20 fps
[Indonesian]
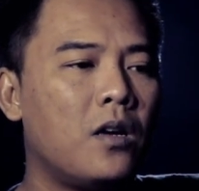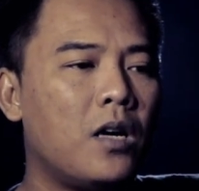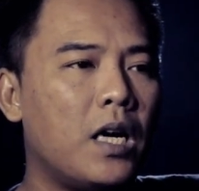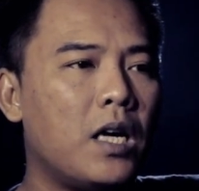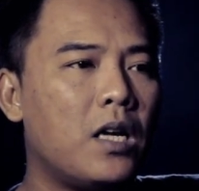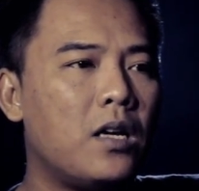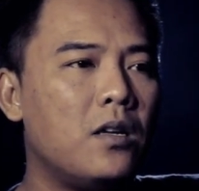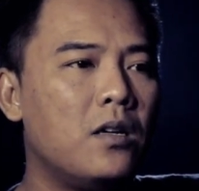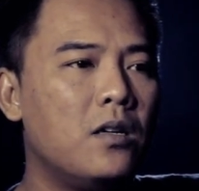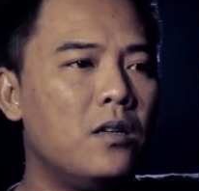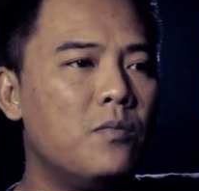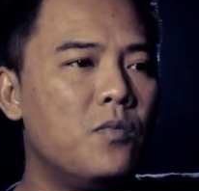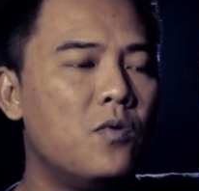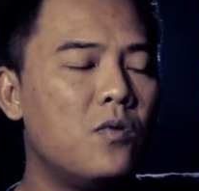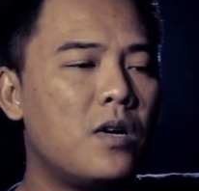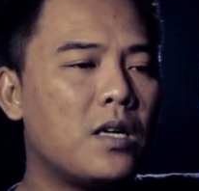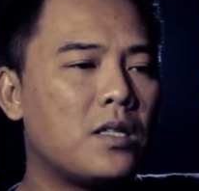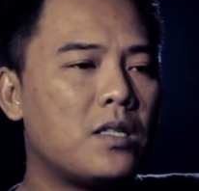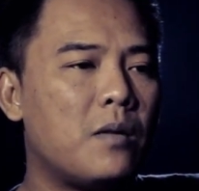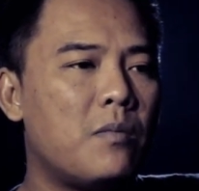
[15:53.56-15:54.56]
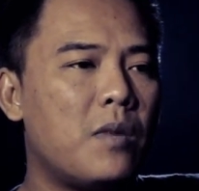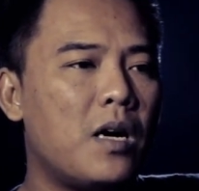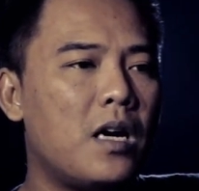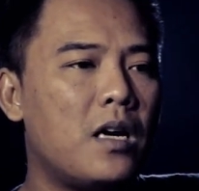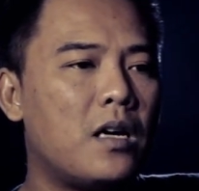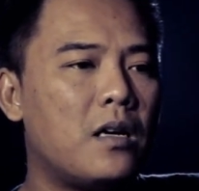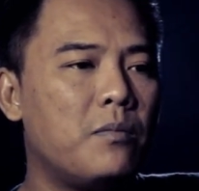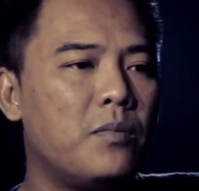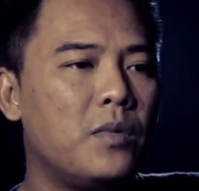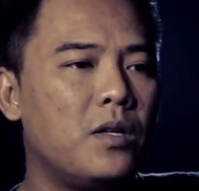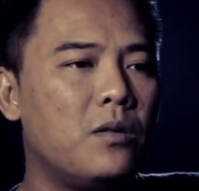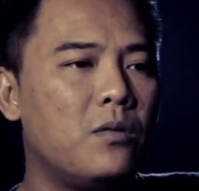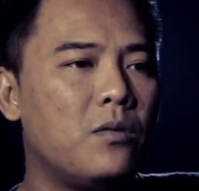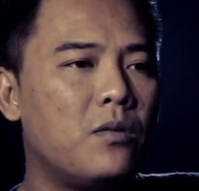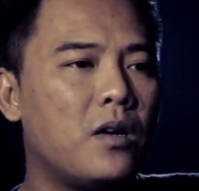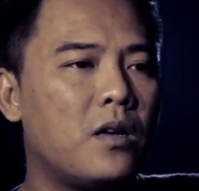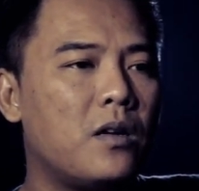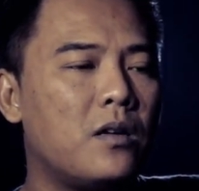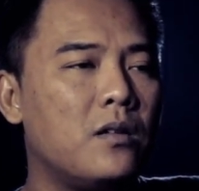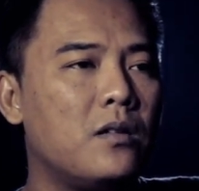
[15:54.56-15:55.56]
akhirnya dibuka sama Arif gitu
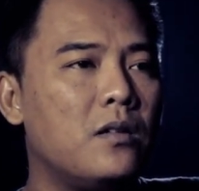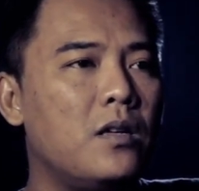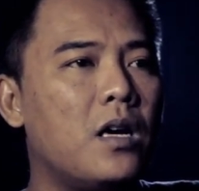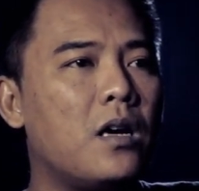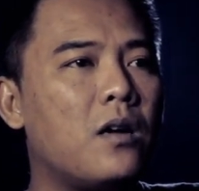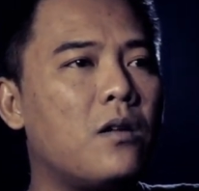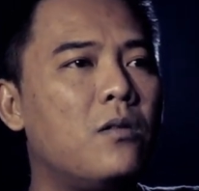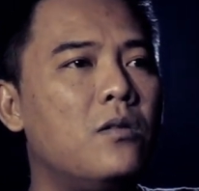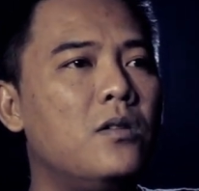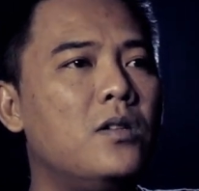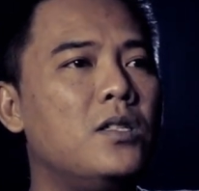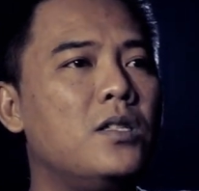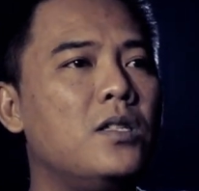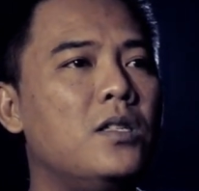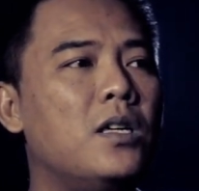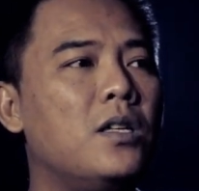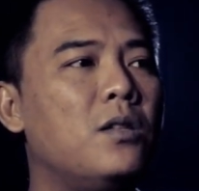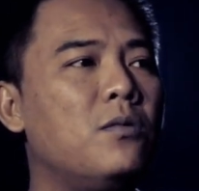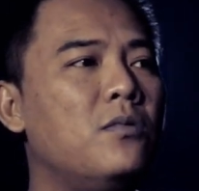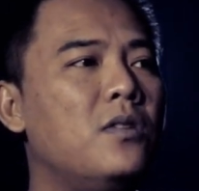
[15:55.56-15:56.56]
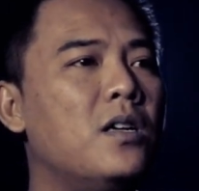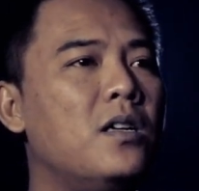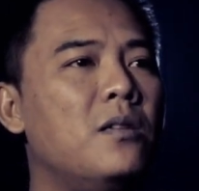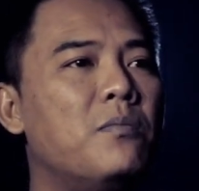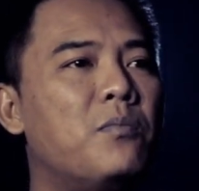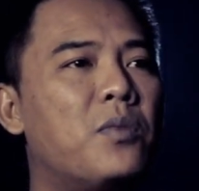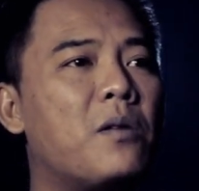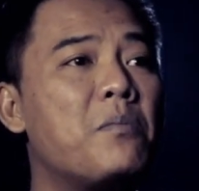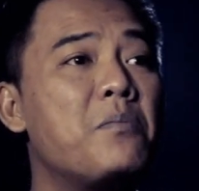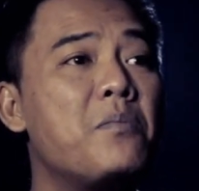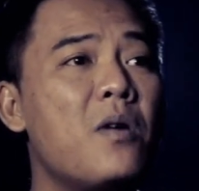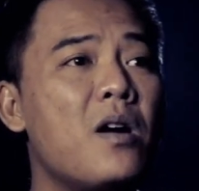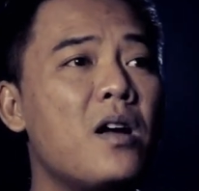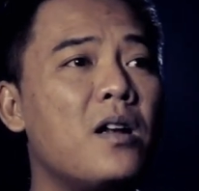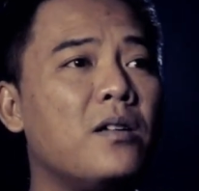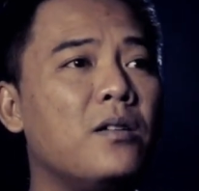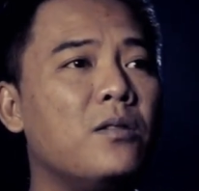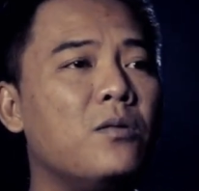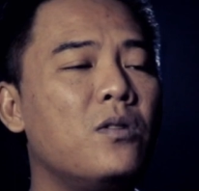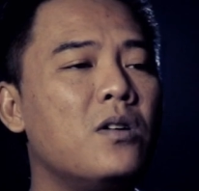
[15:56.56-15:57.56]
kan lah kondisinya itu udah diperban
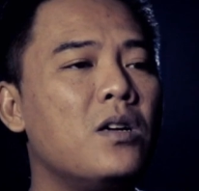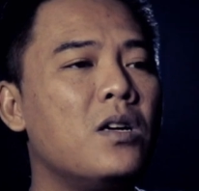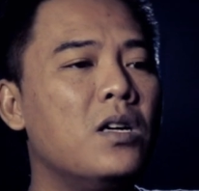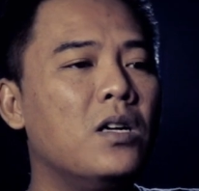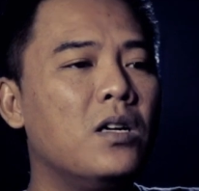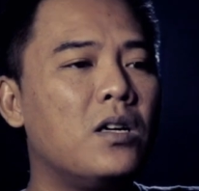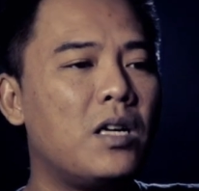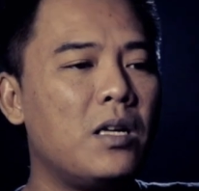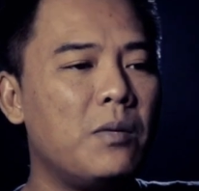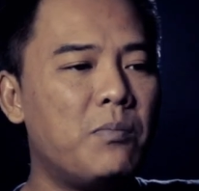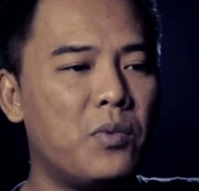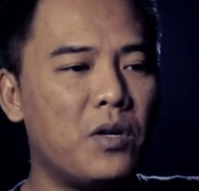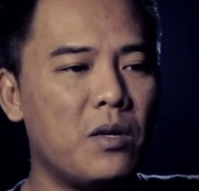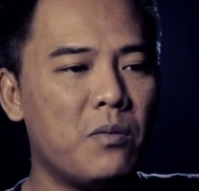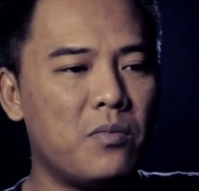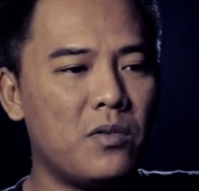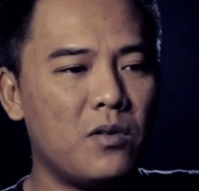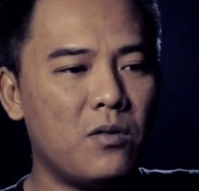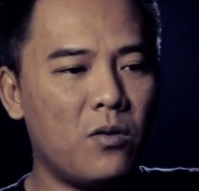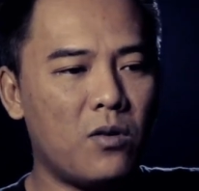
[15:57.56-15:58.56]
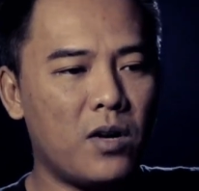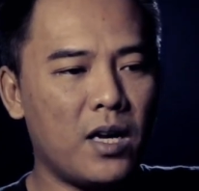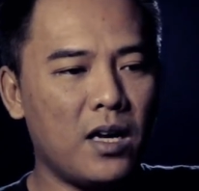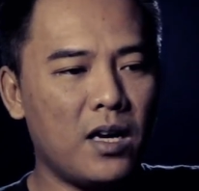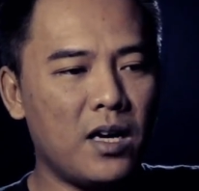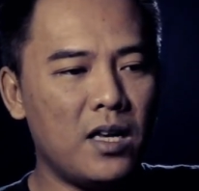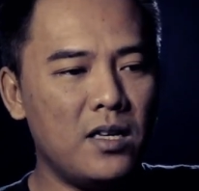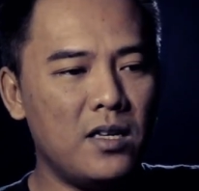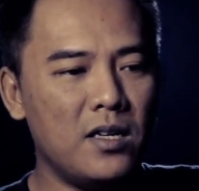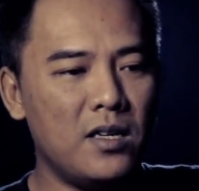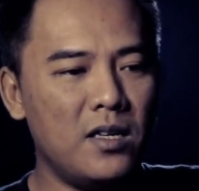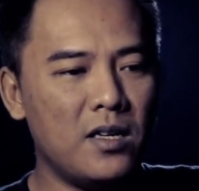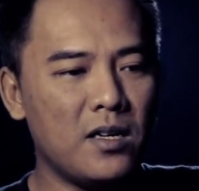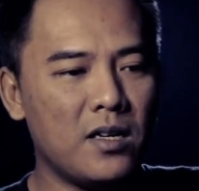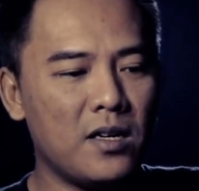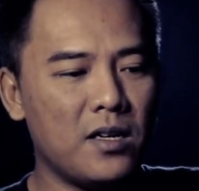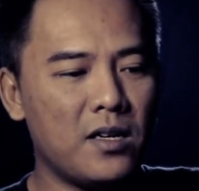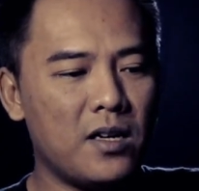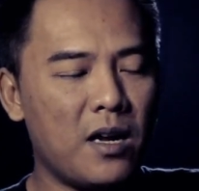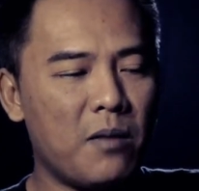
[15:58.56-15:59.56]
gitu Rip Rip koreng kayak gini
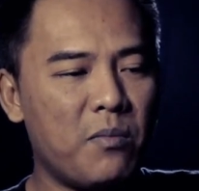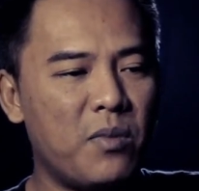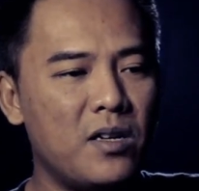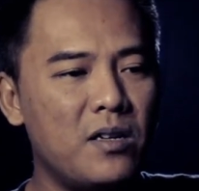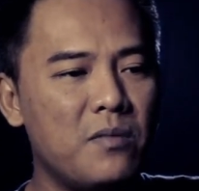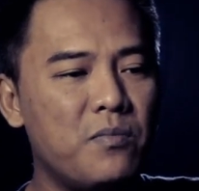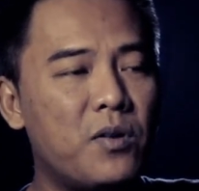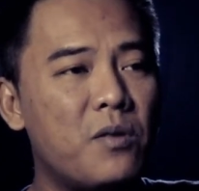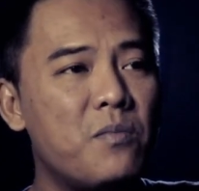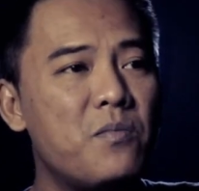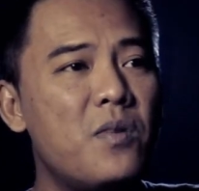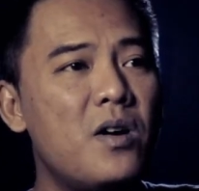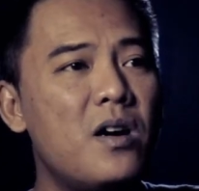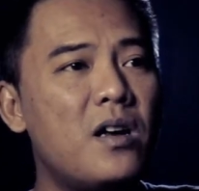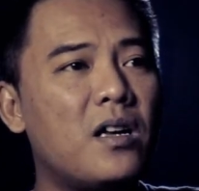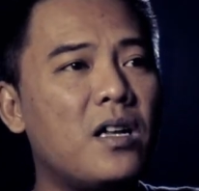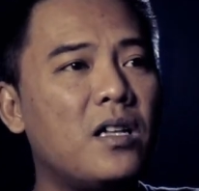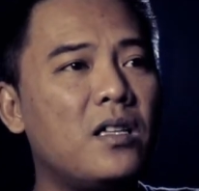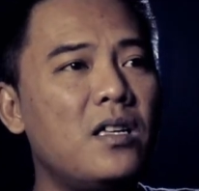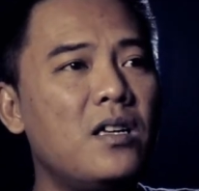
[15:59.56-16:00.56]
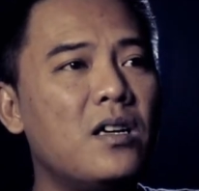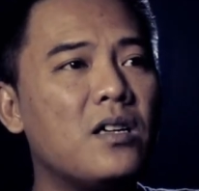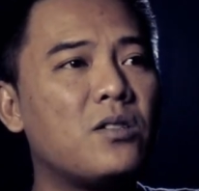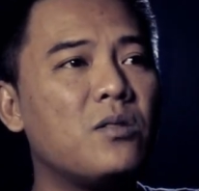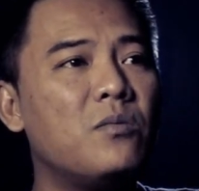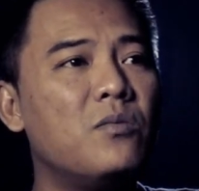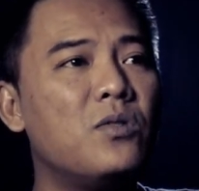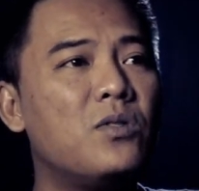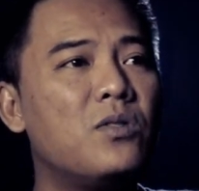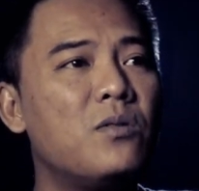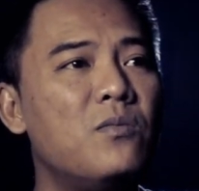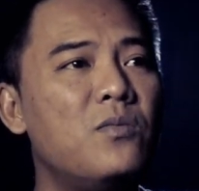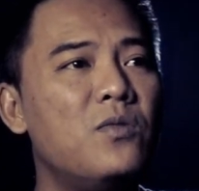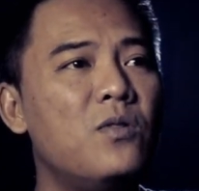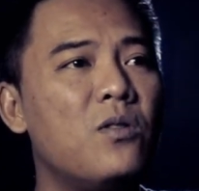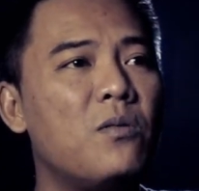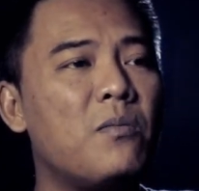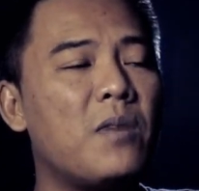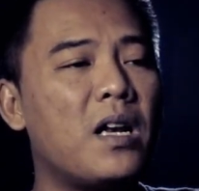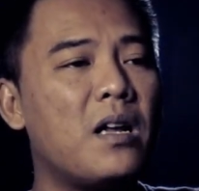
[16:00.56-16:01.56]
kenapa diperban nanti nggak sembuh sembuh
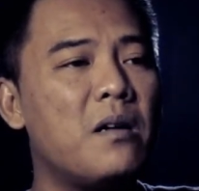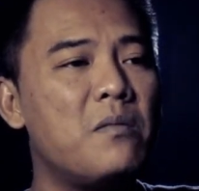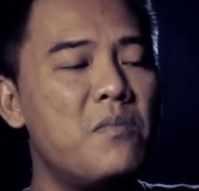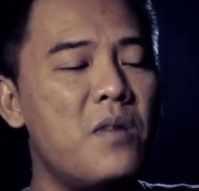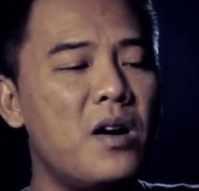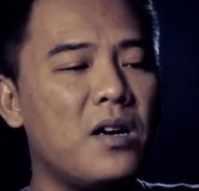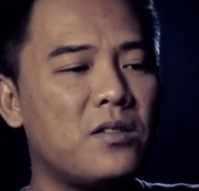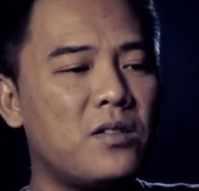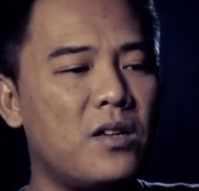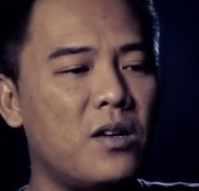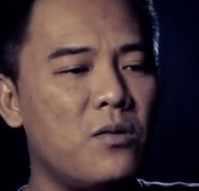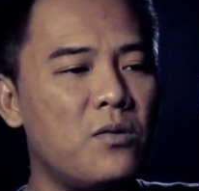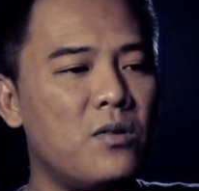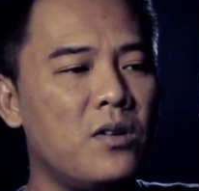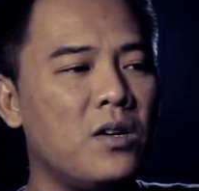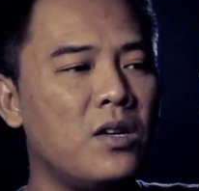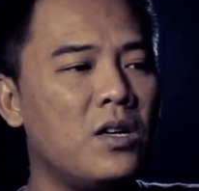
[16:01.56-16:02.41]
loh malah basah loh